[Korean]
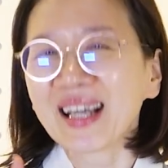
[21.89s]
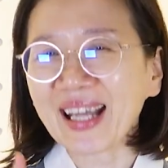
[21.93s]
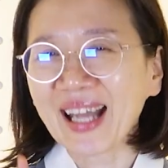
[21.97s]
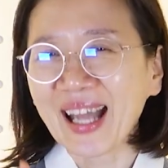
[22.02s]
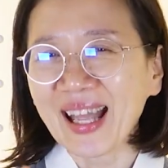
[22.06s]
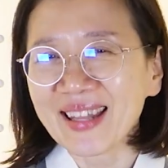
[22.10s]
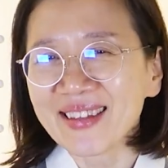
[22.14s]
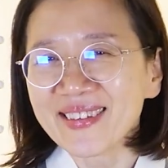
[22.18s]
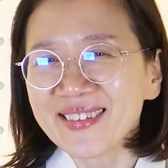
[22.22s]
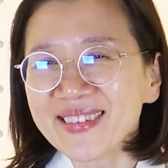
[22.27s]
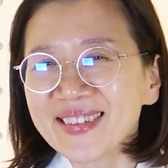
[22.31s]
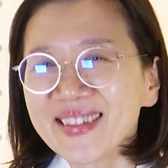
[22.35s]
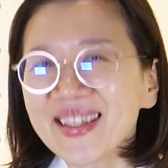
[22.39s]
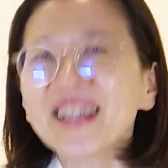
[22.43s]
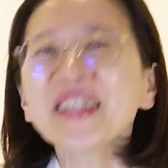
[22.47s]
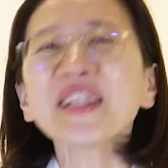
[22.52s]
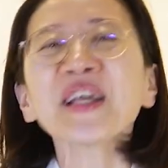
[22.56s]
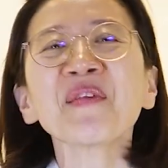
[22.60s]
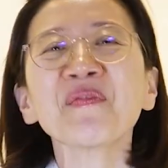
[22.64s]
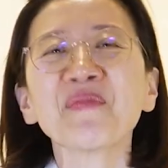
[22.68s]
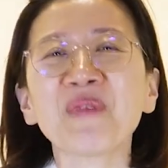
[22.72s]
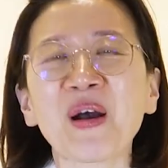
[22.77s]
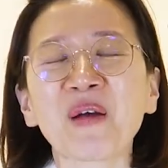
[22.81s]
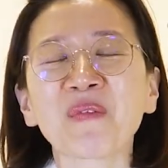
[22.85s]

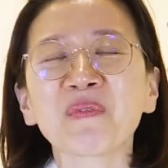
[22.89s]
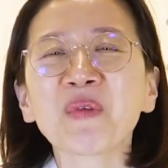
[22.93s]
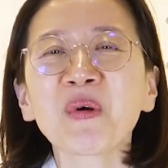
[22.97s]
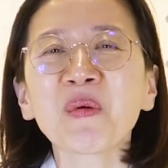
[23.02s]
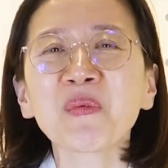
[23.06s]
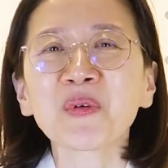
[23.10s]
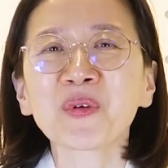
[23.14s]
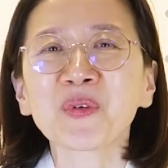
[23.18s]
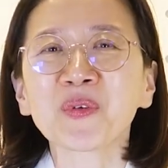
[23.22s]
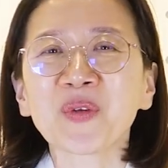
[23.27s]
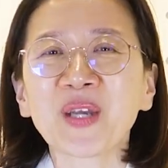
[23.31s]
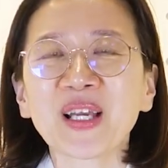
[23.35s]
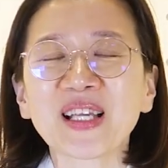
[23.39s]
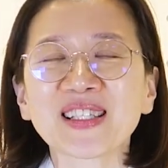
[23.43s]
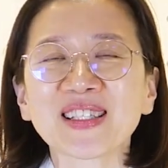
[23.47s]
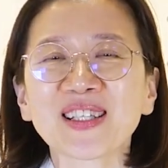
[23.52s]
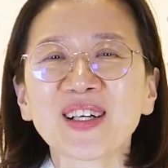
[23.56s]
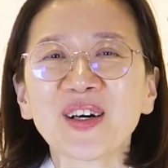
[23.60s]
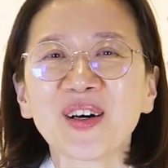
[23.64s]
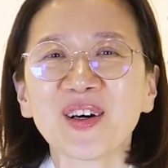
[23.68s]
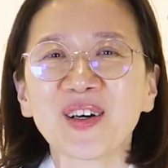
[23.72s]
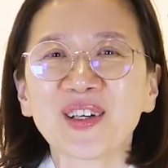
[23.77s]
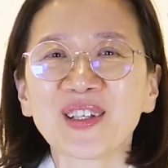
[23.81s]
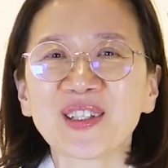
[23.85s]
간단한 방법으로
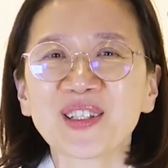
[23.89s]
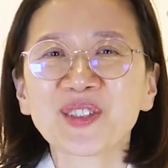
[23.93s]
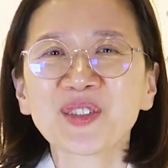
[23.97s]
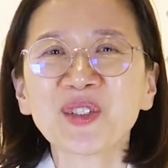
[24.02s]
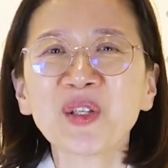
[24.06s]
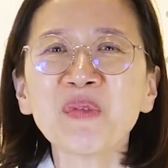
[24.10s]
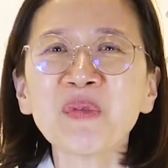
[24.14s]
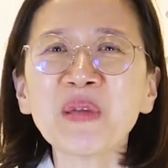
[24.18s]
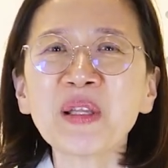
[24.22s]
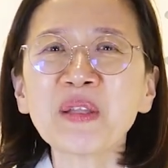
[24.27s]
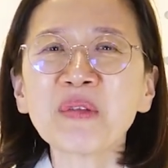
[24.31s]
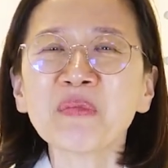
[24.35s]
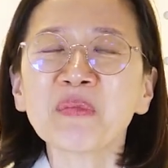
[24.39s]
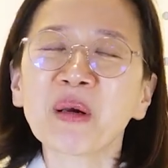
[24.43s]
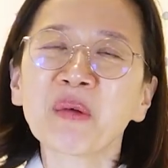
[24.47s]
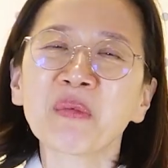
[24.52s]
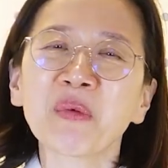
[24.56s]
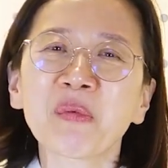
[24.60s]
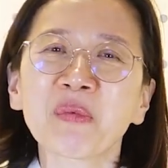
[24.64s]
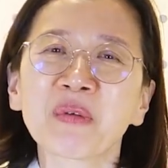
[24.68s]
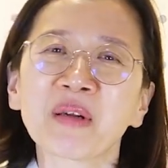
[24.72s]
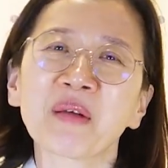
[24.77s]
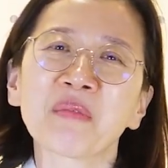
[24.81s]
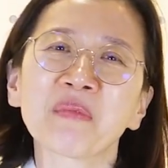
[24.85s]
해서 술 빚는
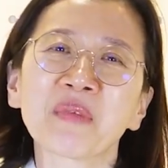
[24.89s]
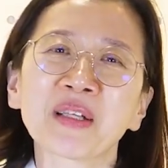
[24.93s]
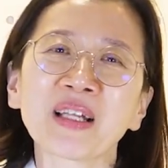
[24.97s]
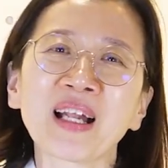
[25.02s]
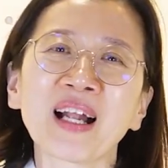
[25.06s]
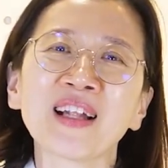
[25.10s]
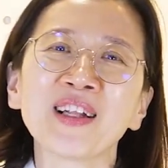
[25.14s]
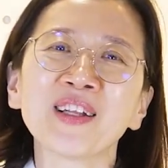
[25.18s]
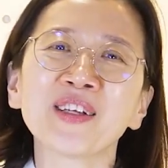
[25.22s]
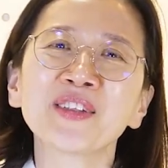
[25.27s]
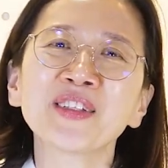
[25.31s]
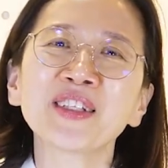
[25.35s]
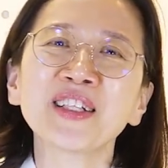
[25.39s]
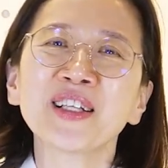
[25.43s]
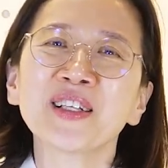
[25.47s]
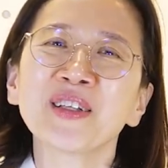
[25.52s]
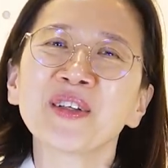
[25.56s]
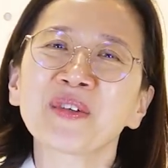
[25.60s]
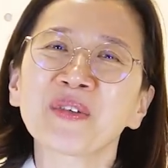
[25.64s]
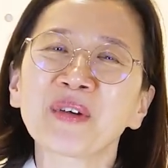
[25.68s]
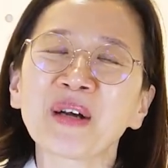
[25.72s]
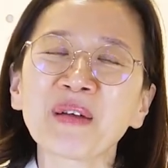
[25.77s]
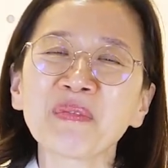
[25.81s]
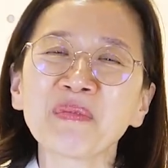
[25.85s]
방법을 한번
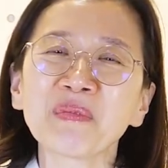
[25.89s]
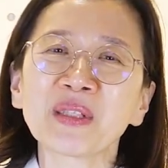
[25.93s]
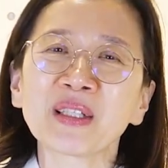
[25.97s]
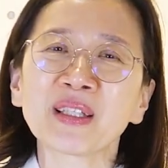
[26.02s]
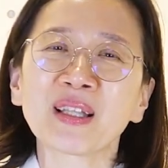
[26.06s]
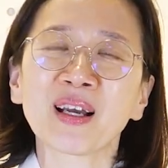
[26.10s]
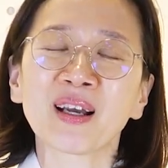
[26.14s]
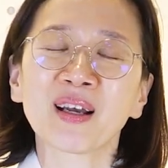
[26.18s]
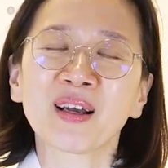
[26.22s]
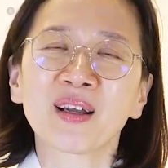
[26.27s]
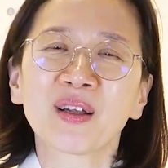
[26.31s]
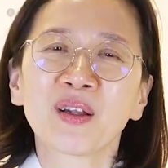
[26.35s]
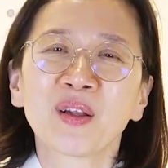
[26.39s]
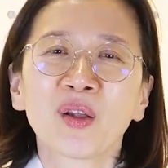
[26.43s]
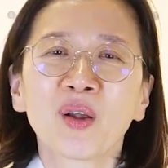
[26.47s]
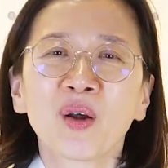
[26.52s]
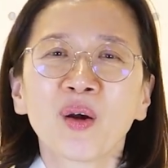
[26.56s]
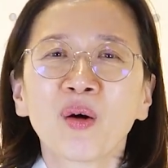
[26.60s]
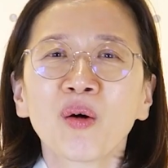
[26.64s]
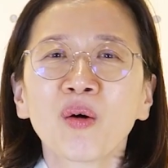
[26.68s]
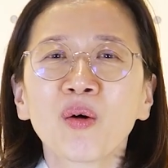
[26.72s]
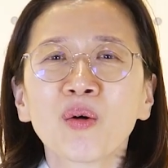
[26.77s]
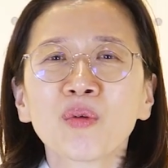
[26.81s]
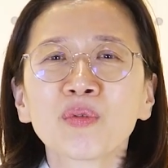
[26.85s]
알려드리려고 합니다
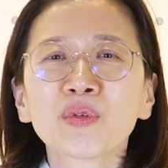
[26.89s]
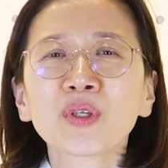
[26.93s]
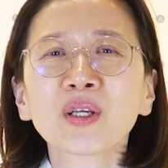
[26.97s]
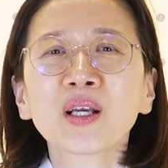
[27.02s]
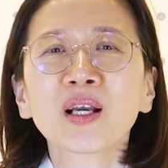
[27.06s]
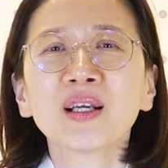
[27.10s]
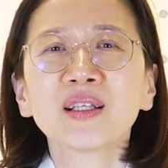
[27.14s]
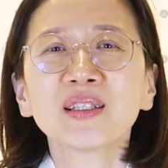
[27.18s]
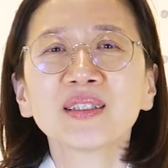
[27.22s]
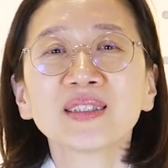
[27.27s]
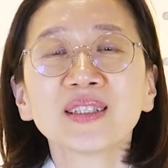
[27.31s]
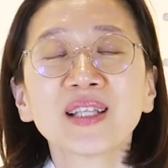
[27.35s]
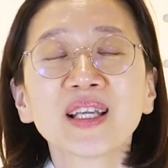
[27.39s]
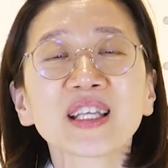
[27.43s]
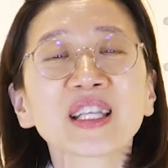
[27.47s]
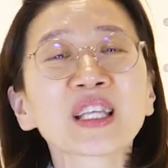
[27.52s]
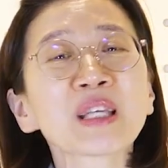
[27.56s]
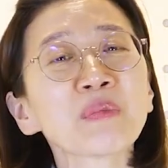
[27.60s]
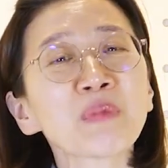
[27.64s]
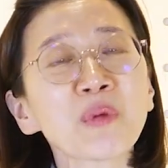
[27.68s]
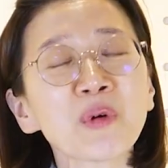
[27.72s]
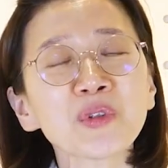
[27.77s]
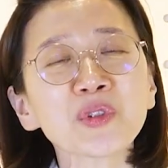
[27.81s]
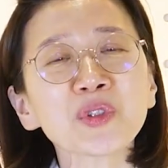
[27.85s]
어, 우리가 이제
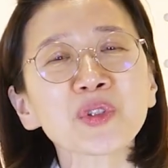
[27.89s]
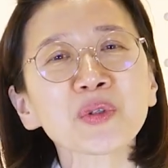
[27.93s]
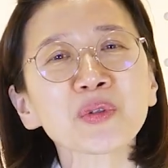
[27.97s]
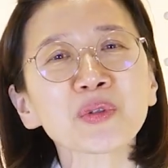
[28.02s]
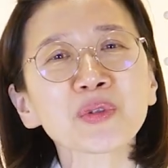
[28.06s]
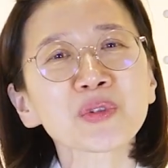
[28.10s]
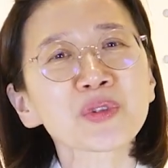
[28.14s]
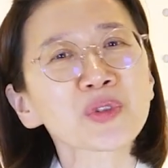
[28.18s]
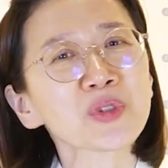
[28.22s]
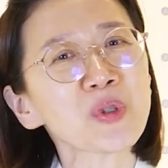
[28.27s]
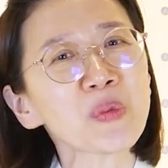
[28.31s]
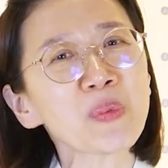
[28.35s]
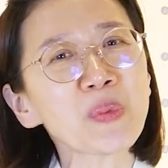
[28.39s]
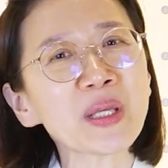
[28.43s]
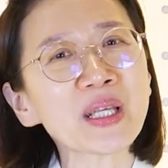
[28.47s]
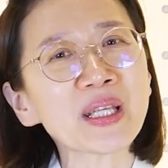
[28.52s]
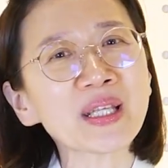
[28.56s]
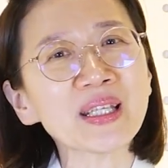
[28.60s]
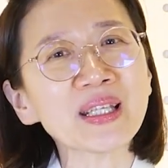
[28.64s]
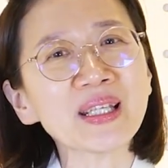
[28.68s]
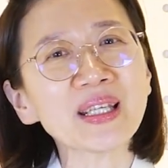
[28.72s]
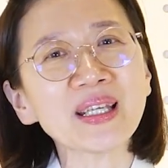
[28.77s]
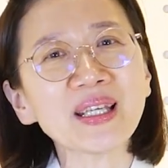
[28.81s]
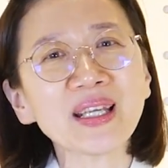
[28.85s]
기본적으로 술
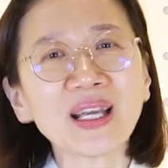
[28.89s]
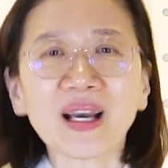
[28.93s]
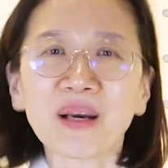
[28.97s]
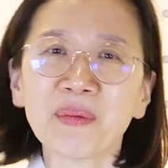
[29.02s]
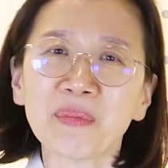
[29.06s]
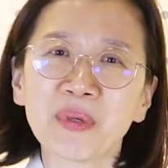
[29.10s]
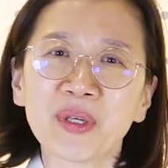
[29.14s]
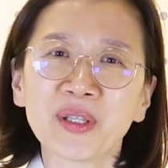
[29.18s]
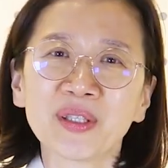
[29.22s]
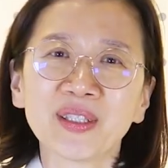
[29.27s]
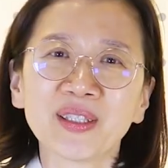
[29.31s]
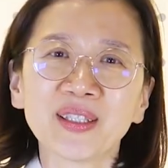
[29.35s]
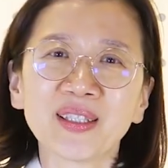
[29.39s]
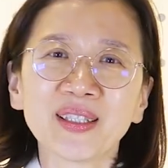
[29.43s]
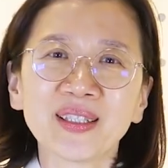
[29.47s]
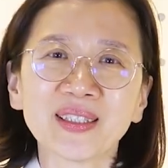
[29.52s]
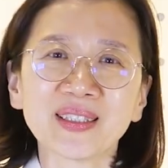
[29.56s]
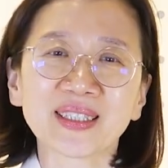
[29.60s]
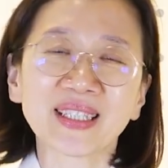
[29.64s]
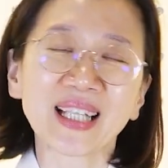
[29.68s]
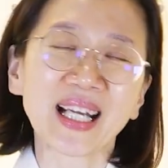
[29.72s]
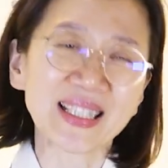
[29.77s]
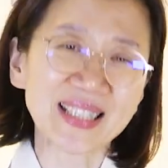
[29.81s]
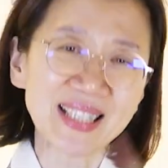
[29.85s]
빚기
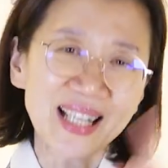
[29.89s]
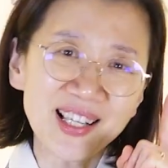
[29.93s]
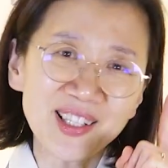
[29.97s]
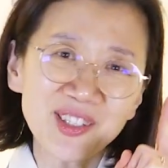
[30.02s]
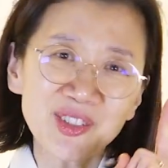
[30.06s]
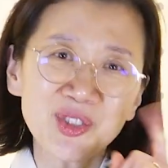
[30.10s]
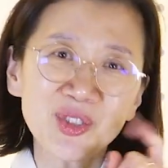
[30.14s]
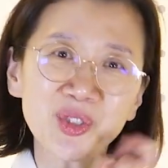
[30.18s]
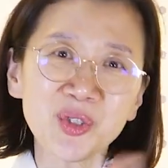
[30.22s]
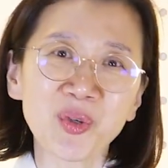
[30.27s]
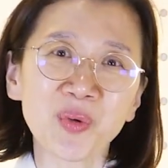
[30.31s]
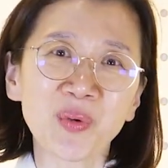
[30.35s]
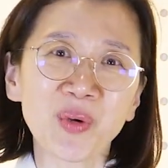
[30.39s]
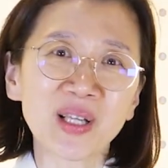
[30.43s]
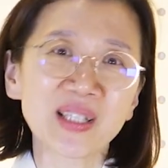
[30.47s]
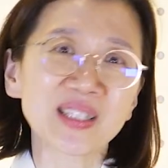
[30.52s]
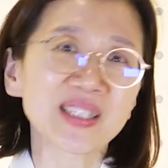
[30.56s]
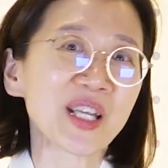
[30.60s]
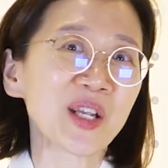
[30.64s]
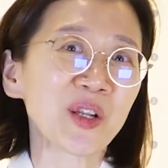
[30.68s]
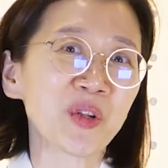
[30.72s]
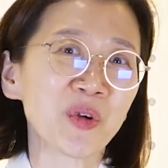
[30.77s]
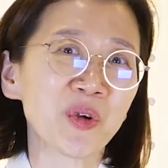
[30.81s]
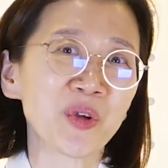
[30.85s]
하면은 가장
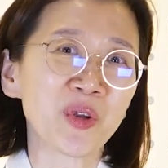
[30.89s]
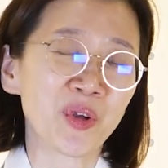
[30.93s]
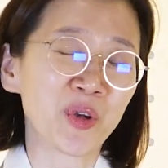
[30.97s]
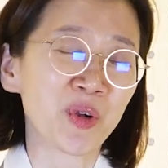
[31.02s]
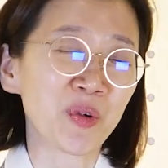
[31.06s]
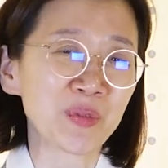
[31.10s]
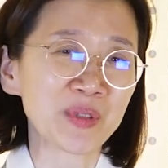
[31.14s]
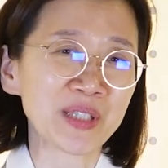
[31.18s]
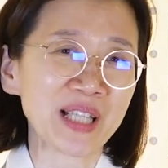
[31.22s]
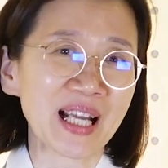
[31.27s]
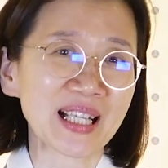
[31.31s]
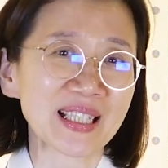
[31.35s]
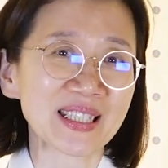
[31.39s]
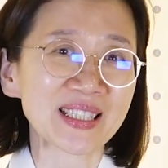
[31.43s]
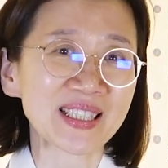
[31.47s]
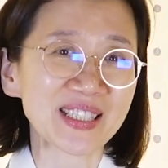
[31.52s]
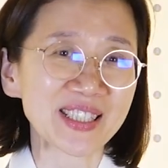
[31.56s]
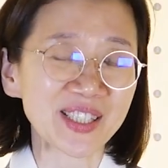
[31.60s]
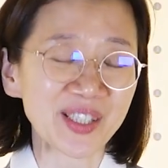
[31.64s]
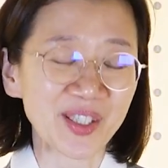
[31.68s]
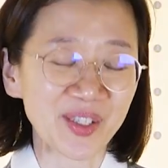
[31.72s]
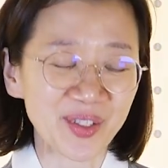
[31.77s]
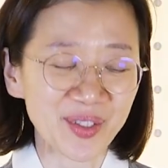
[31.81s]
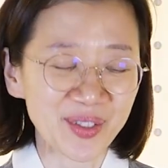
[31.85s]
중요한 재료 여러분
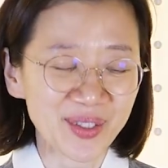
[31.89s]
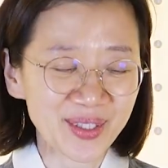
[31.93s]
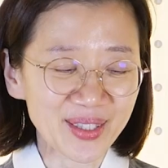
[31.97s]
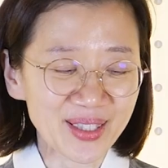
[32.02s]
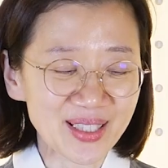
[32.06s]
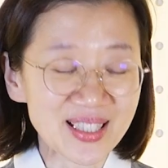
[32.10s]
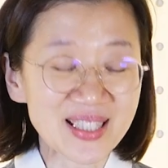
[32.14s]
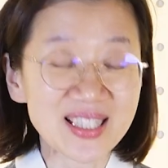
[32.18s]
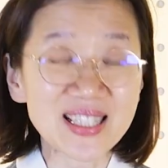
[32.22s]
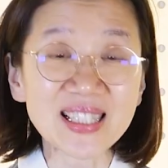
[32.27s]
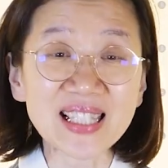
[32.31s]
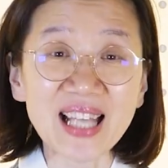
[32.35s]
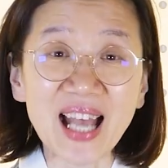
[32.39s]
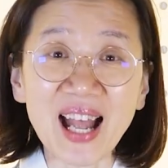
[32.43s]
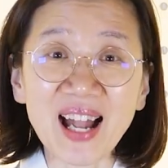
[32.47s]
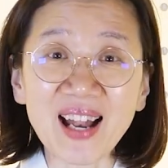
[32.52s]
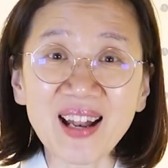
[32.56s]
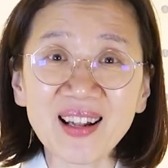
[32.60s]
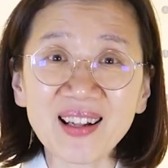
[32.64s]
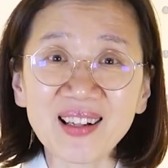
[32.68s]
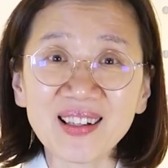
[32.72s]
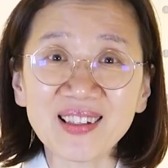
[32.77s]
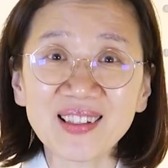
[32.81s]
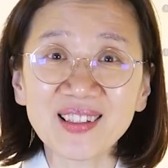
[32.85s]
아시지요?
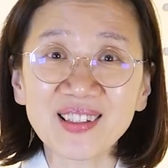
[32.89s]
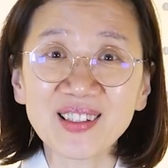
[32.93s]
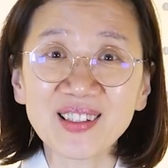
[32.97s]
쌀,